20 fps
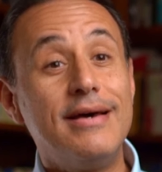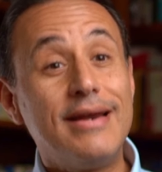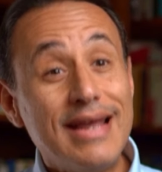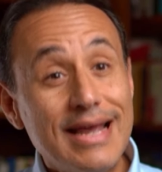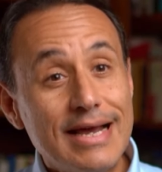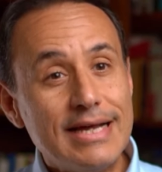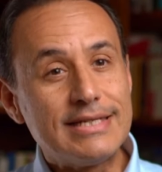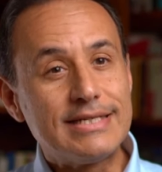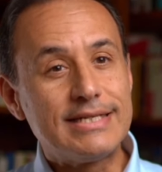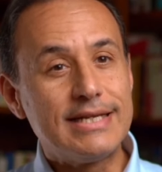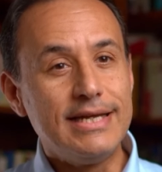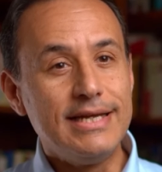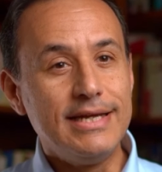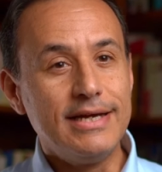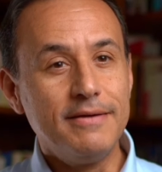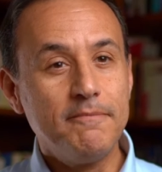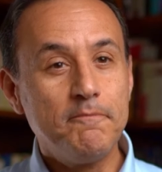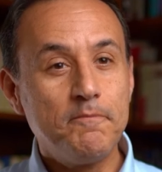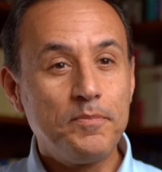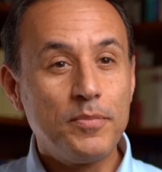
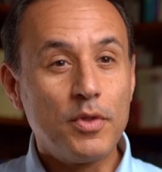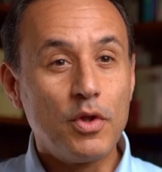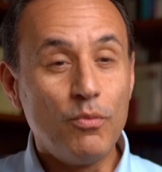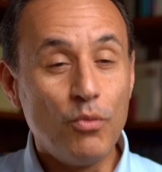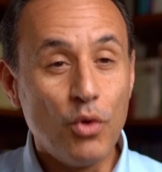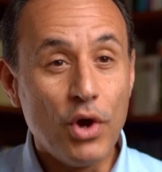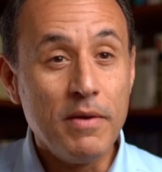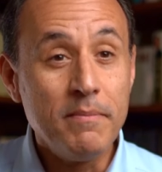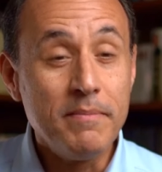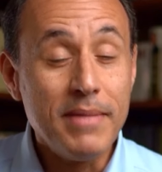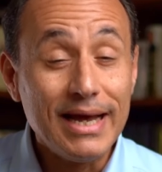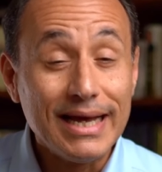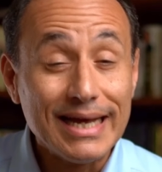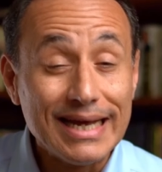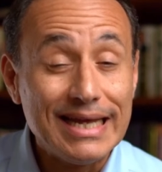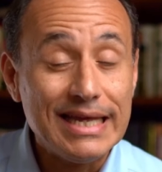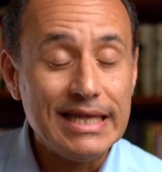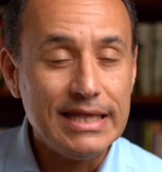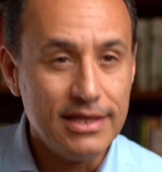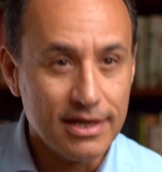رئاسيه مهمه
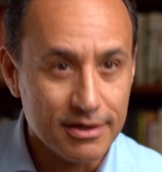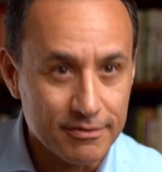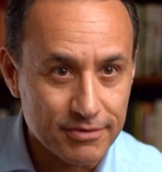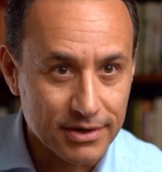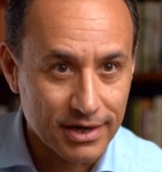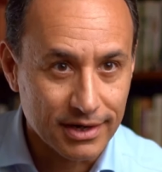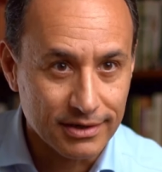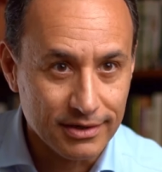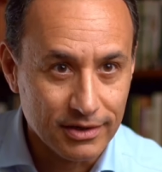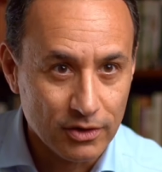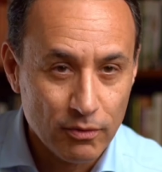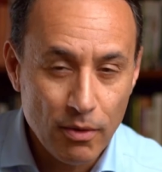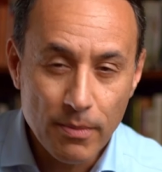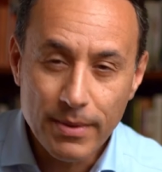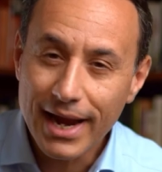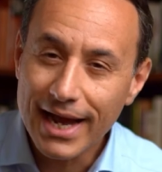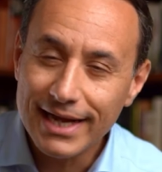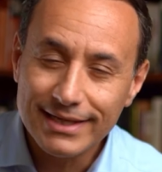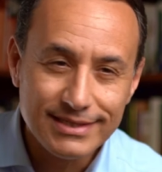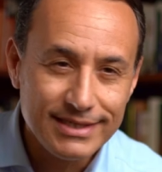جدا في رايي
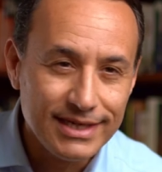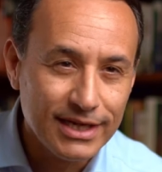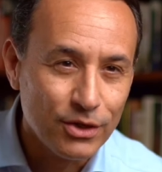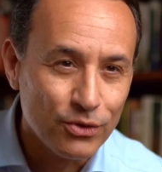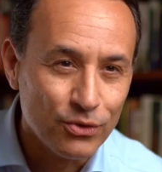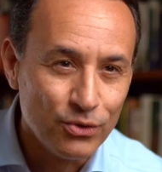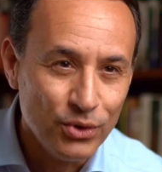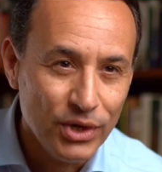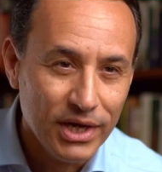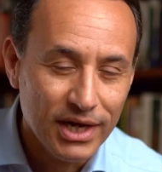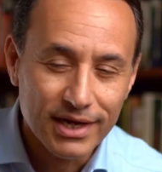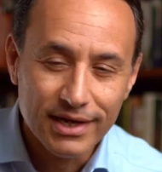ممكن حد يجي يقول